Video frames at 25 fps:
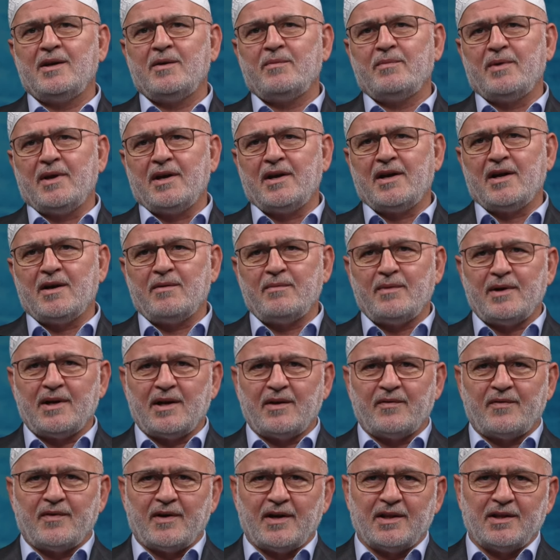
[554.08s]
Peygamber
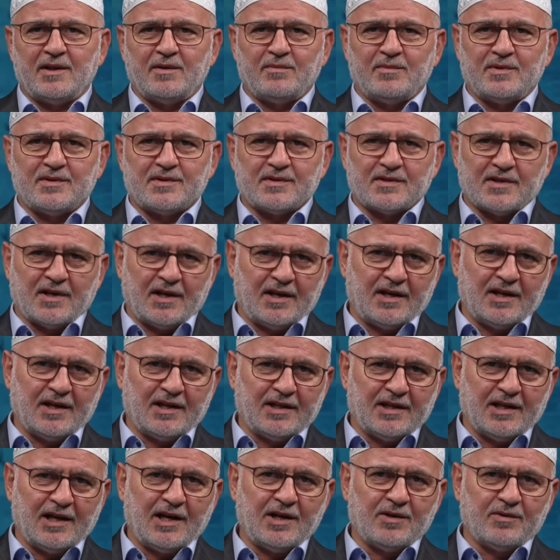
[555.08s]
Efendimiz
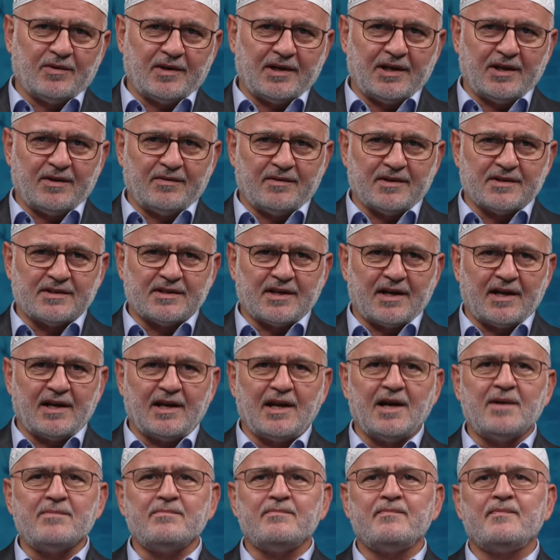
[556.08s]
sallallahu aleyhi ve
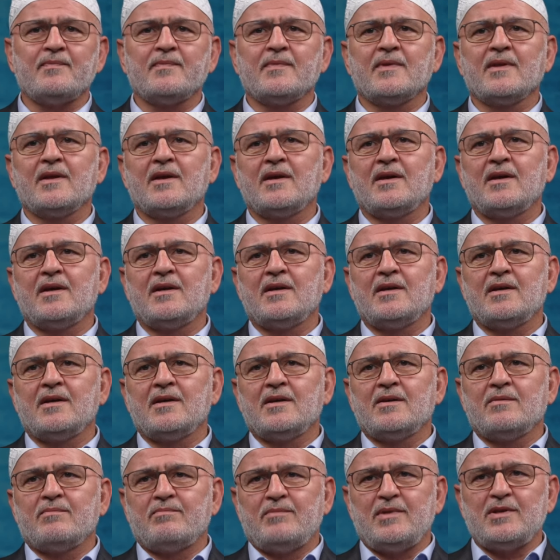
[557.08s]
sellem
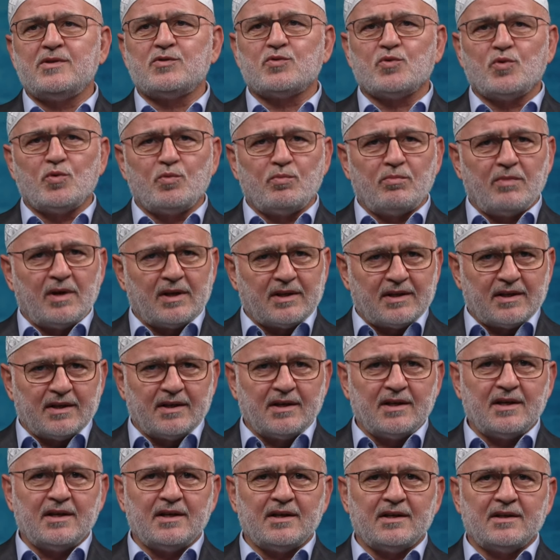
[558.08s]
biz
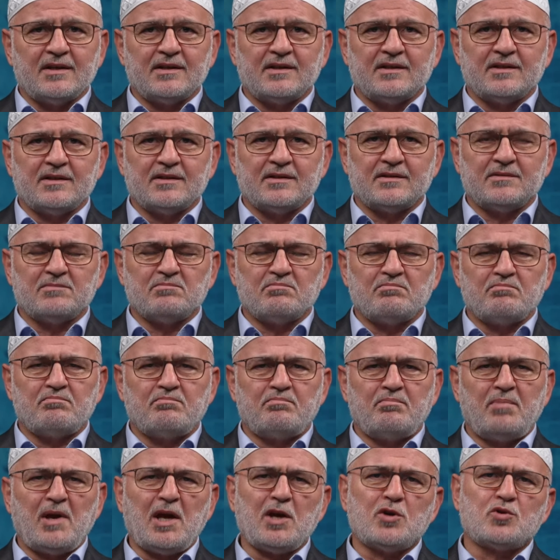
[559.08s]
ümmetini
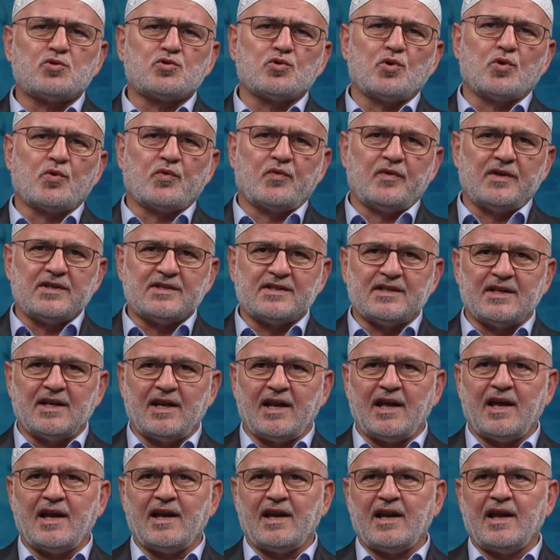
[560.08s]
pek çok
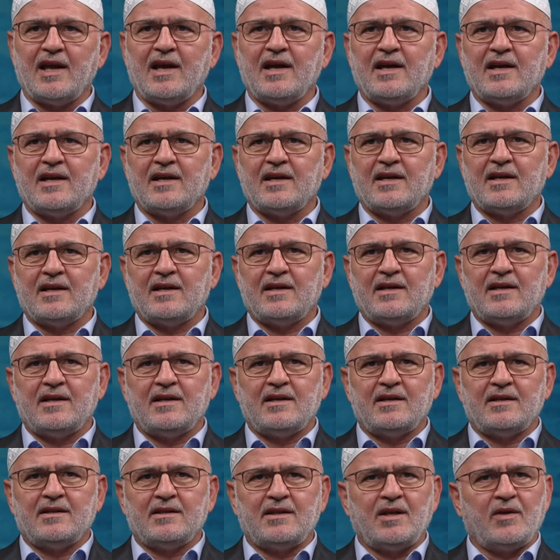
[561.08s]
vesileyle
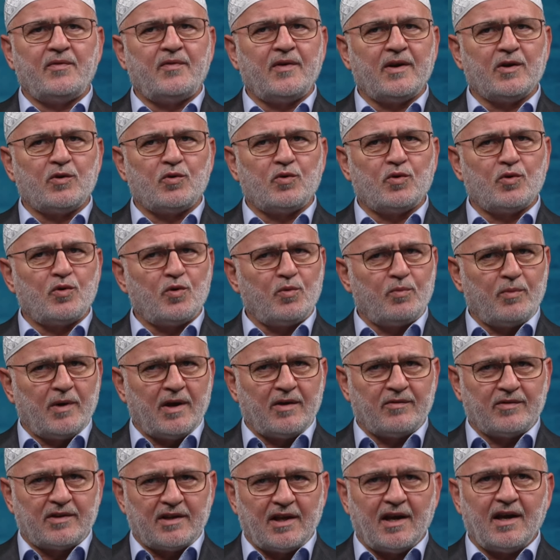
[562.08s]
tefekkürü
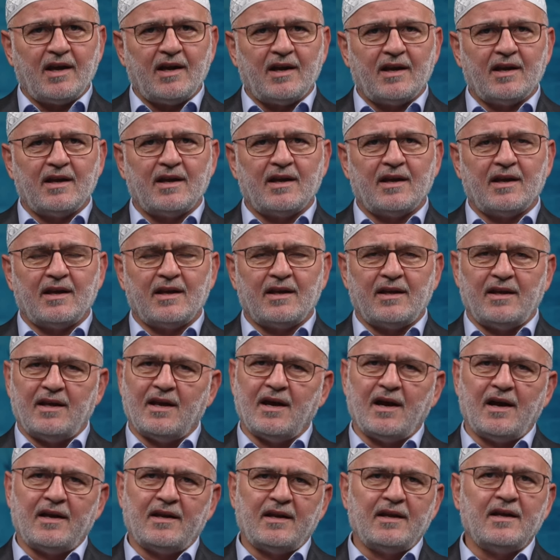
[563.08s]
mevte
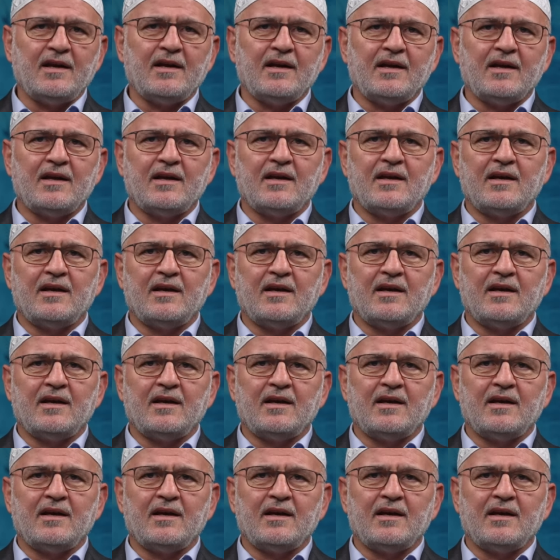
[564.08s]
yani